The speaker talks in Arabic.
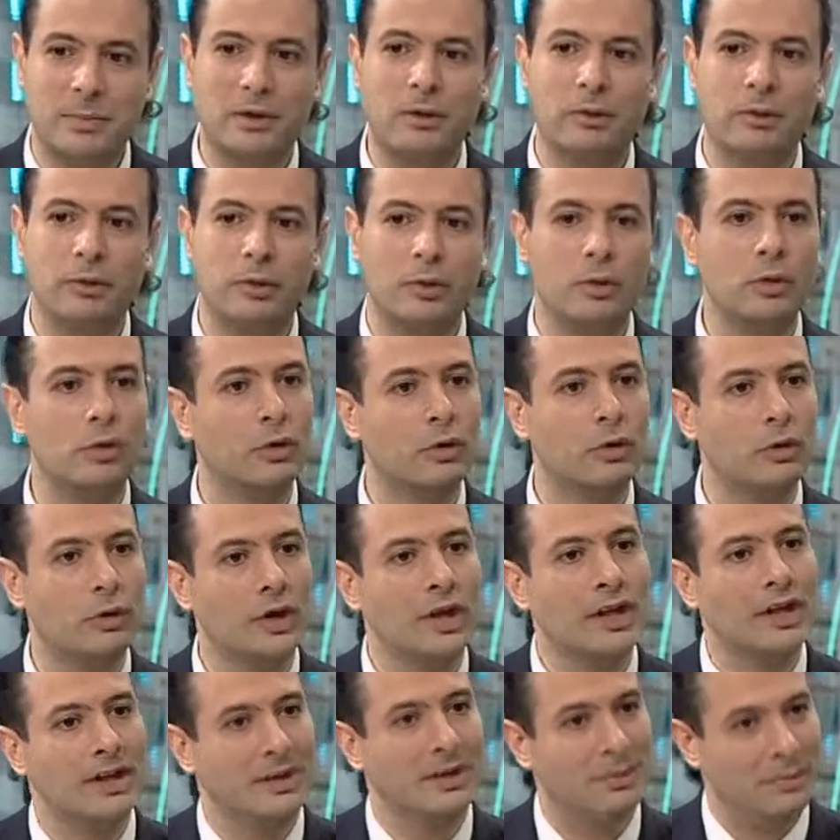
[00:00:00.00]
بلهم يقولوا
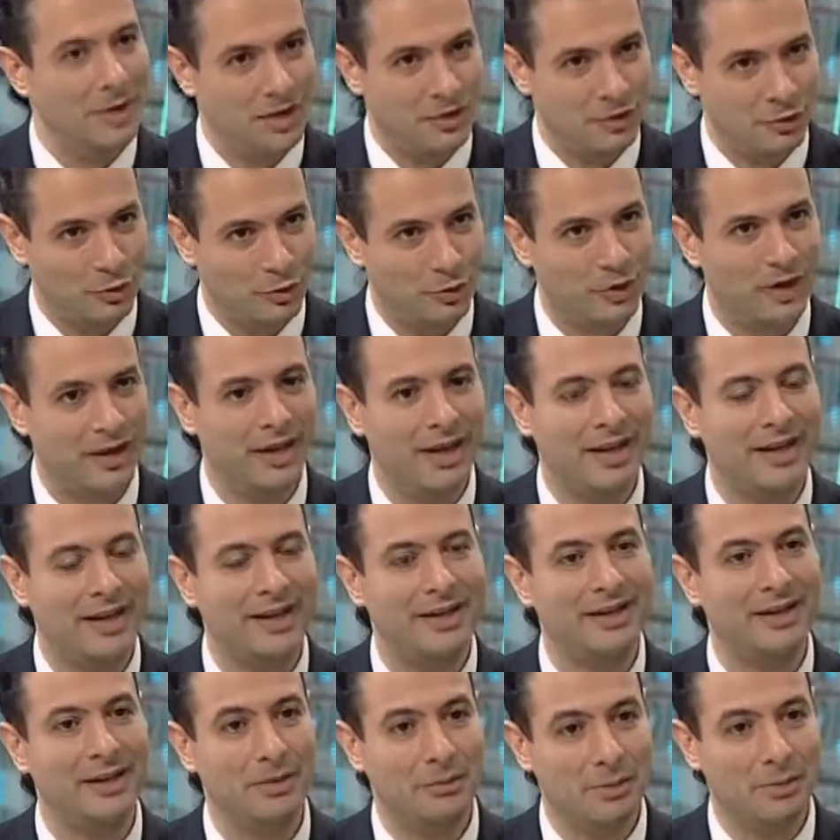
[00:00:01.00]

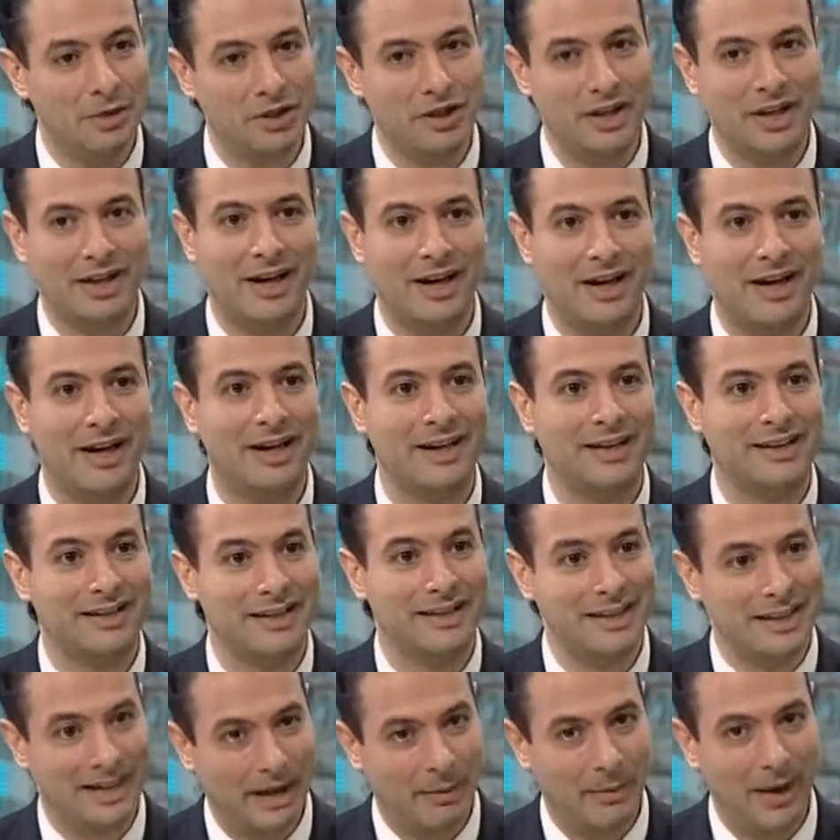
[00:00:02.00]
شكرا بشكرك
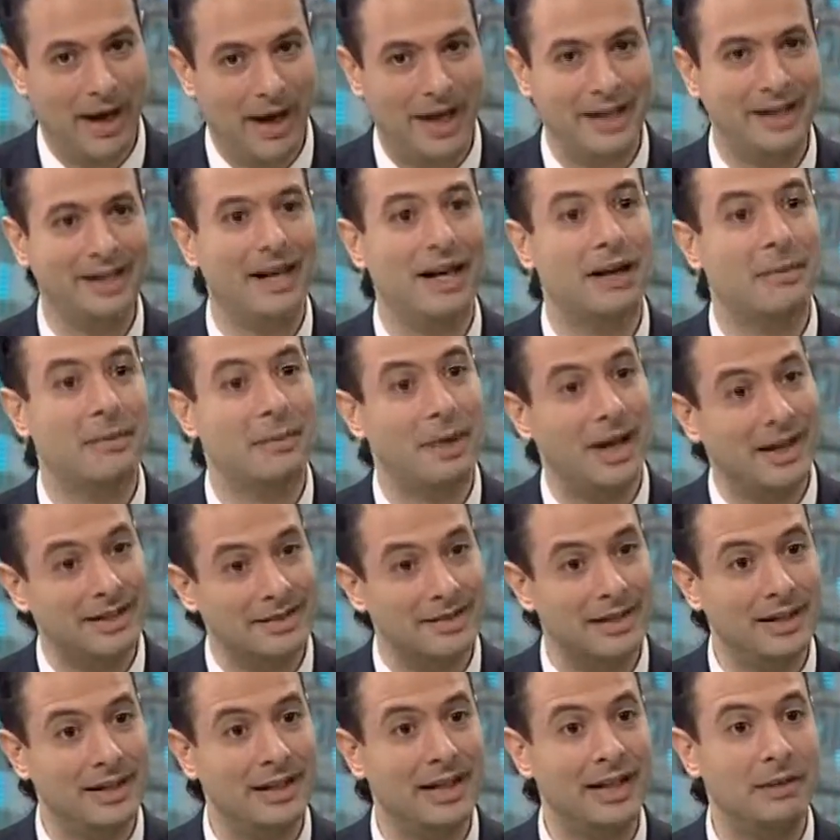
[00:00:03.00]
تكرم عينك مع
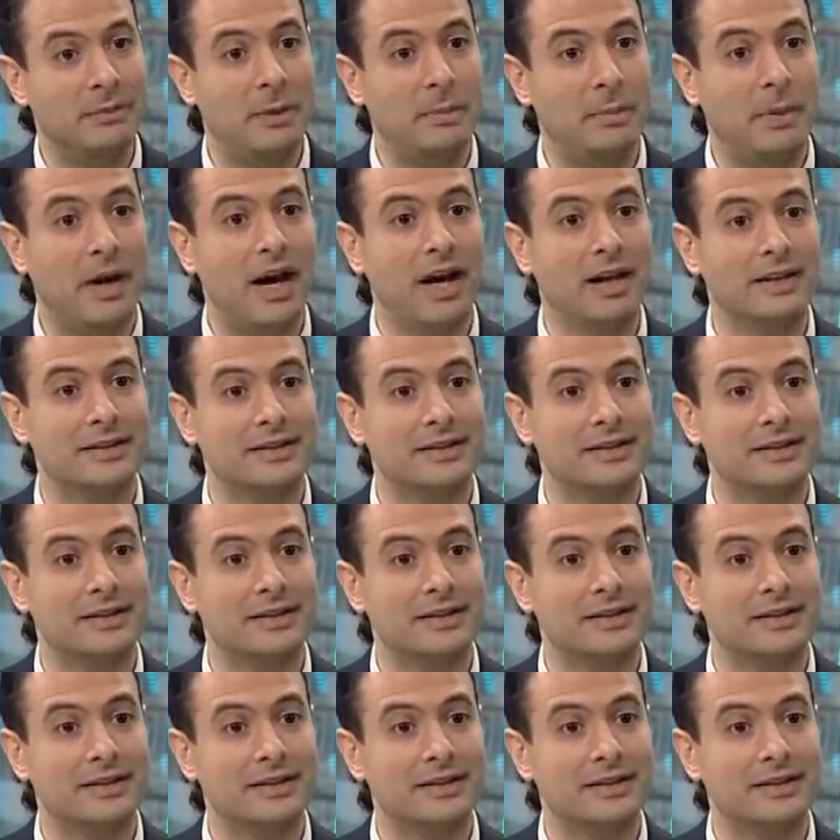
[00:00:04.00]
السلامه وهي